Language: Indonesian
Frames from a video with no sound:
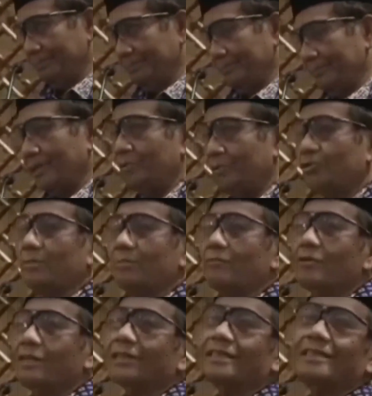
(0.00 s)
Itu
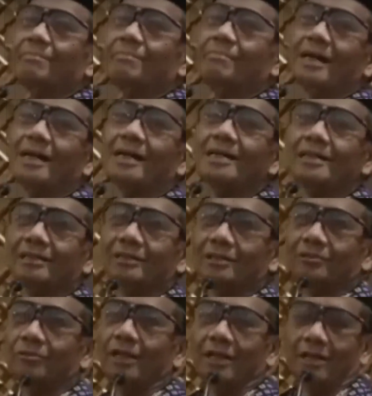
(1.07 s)
semua terjemahan
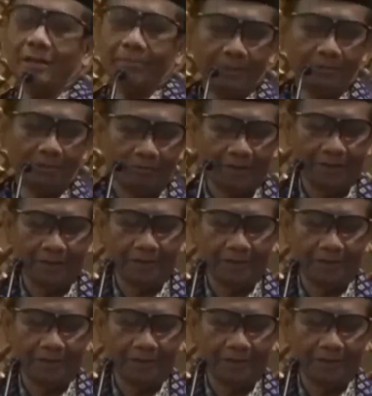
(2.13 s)
sesudah Nabi wafat.